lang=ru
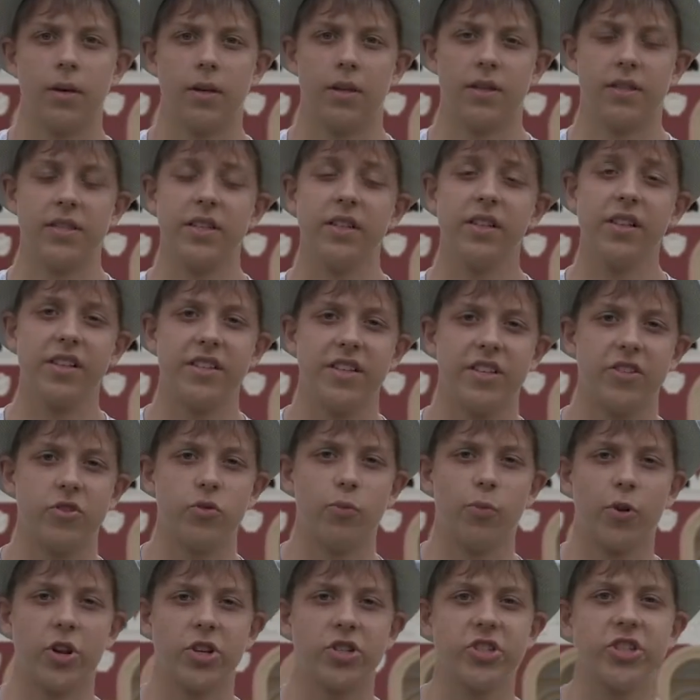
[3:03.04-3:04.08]
Делайте эти
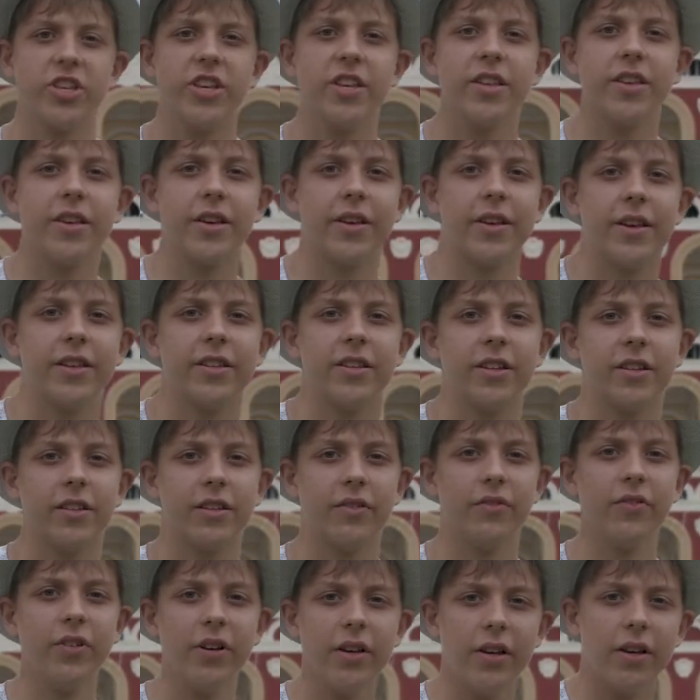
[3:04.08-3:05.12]
упражнения, и
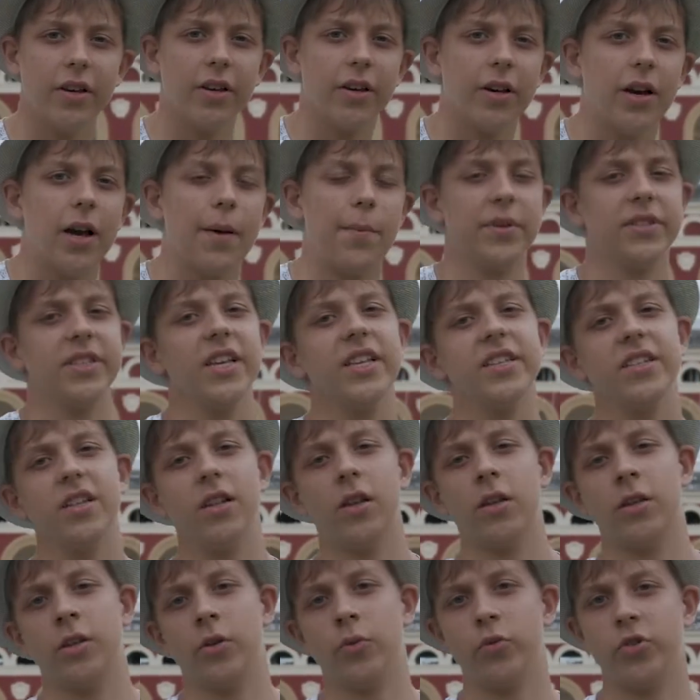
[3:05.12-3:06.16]
тогда вы
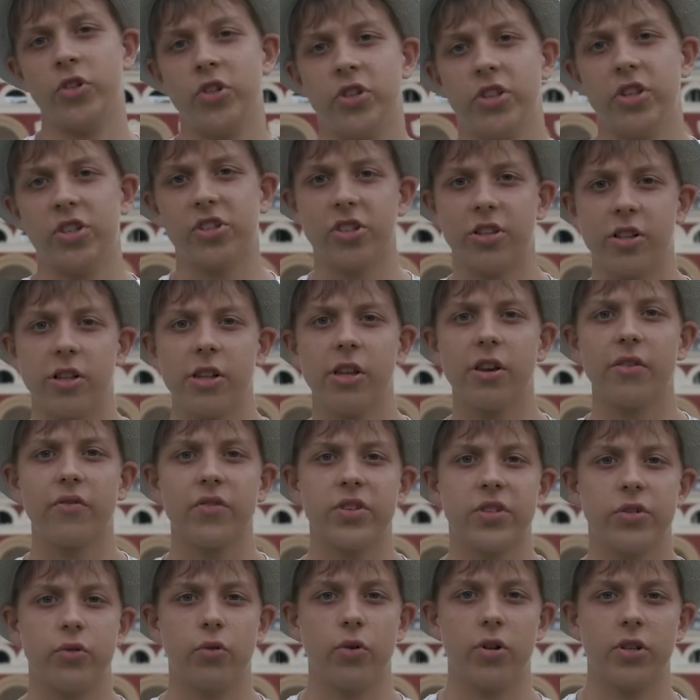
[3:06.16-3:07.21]
обязательно научитесь
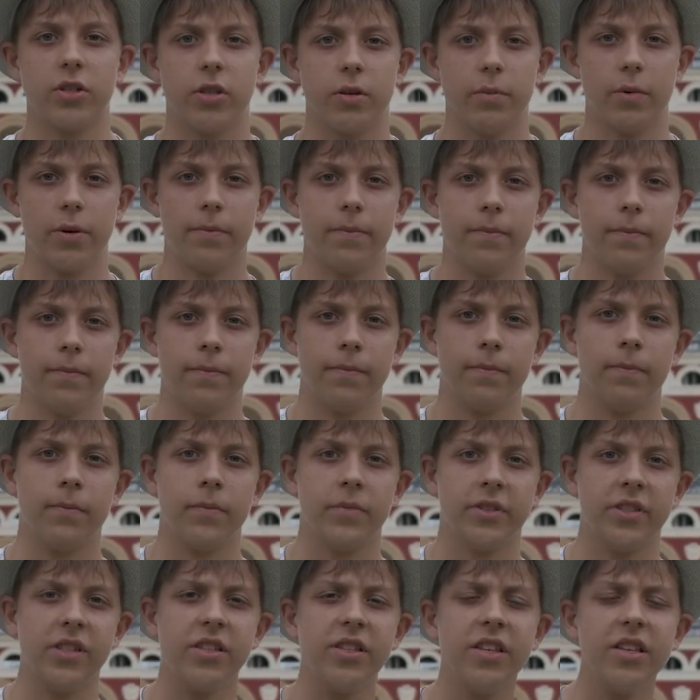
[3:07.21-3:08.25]
жонглировать кольцами.
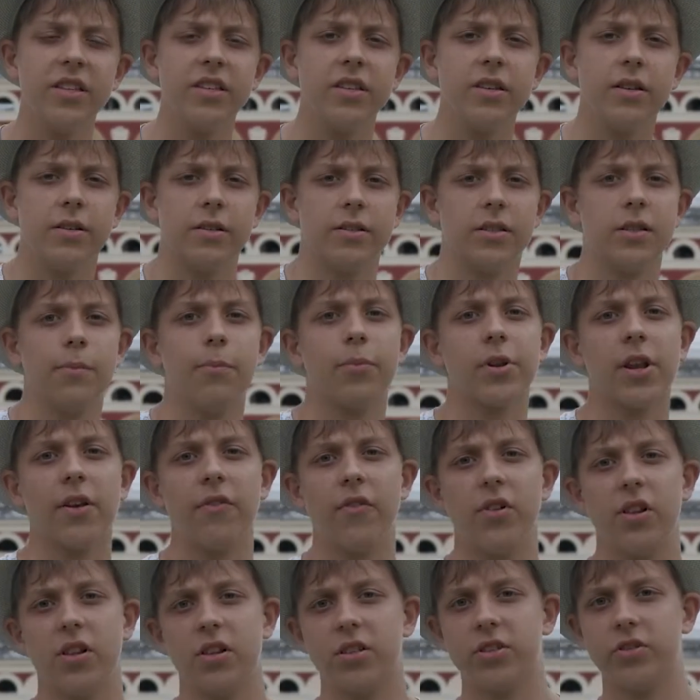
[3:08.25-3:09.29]
Следите за
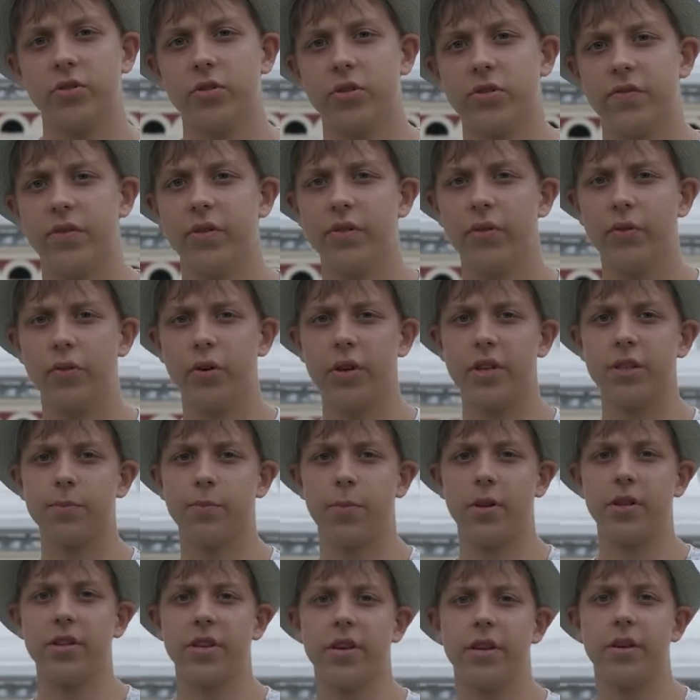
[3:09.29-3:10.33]
правильностью своего
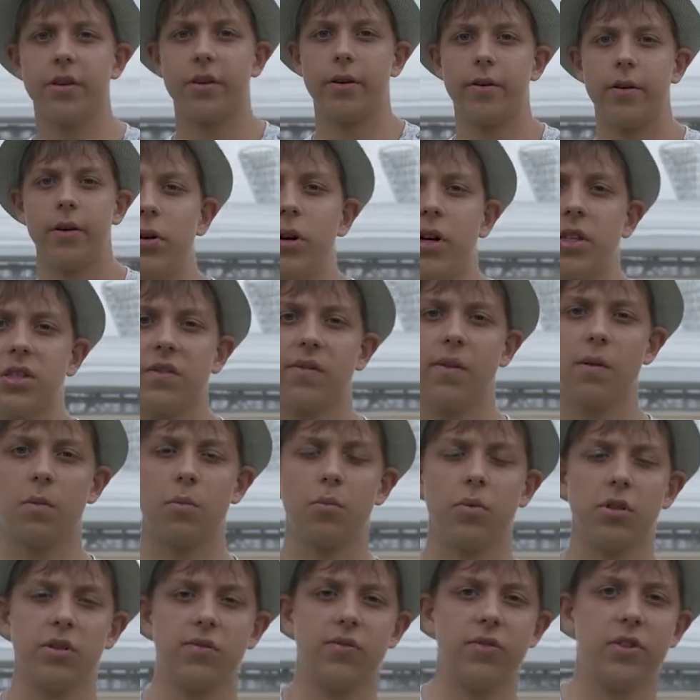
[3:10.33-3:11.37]
исполнения. А с вами
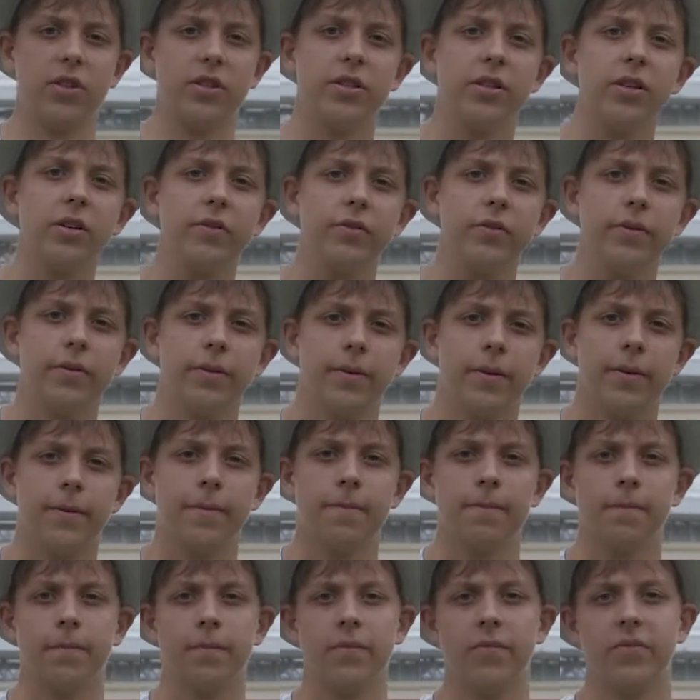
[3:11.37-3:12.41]
был Святослав.
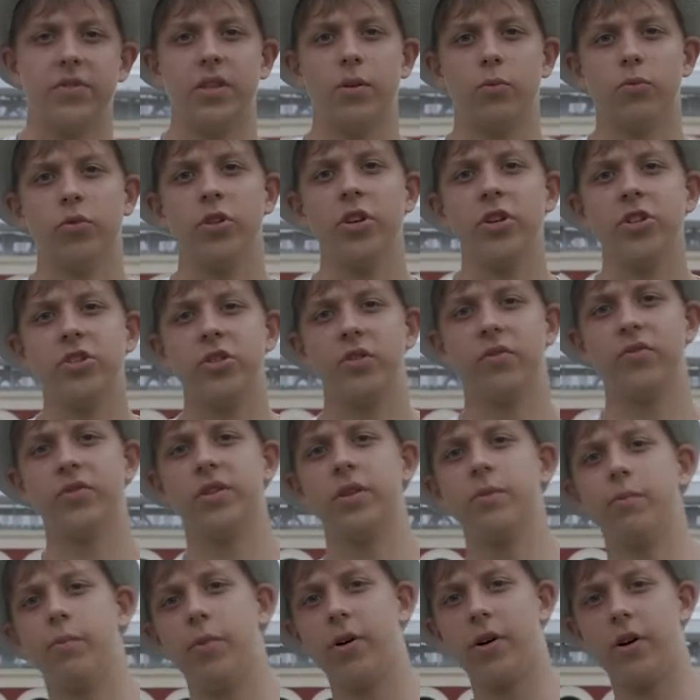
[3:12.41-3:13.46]
Всем удачи,
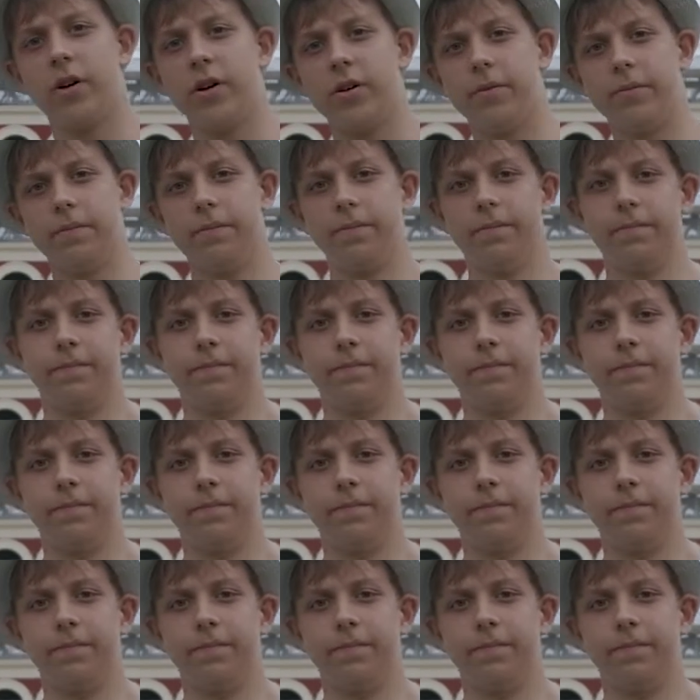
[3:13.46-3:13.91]
всем пока.